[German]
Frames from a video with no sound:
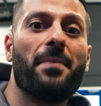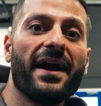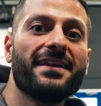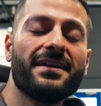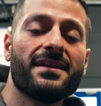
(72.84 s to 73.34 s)

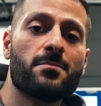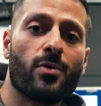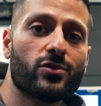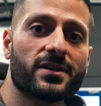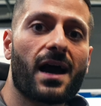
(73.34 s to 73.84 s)
Beine in den
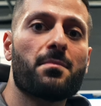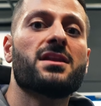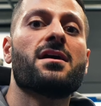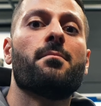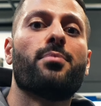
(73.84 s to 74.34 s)
Boden
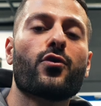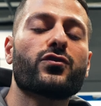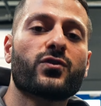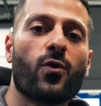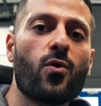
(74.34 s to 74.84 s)
rammen,
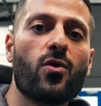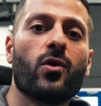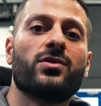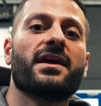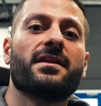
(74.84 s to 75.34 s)
Brust hoch
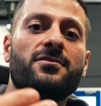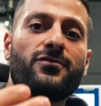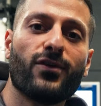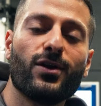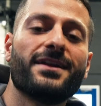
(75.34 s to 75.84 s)
und einen
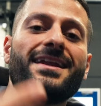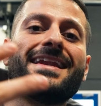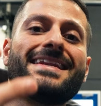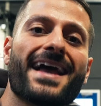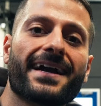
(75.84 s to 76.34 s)

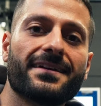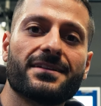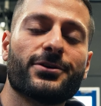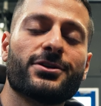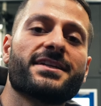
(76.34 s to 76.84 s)
vollen
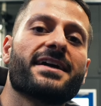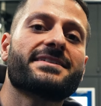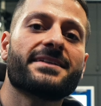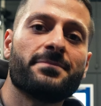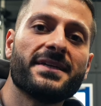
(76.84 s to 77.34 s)

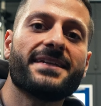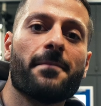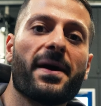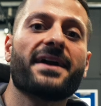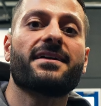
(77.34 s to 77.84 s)
Nackenkontakt mit der
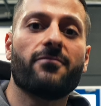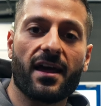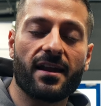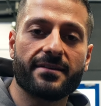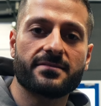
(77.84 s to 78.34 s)
Bank
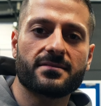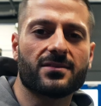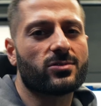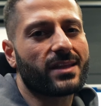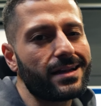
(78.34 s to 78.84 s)
gewährleisten.
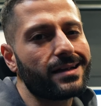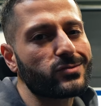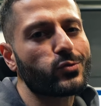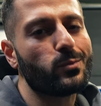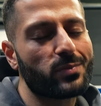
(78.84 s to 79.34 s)
Und dann
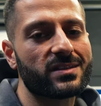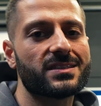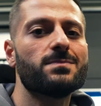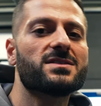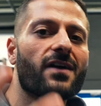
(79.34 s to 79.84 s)
hast du im
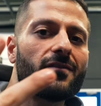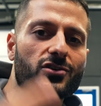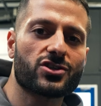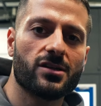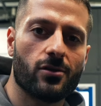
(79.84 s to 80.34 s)
Prinzip zwei
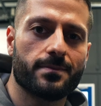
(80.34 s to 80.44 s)
verschiedene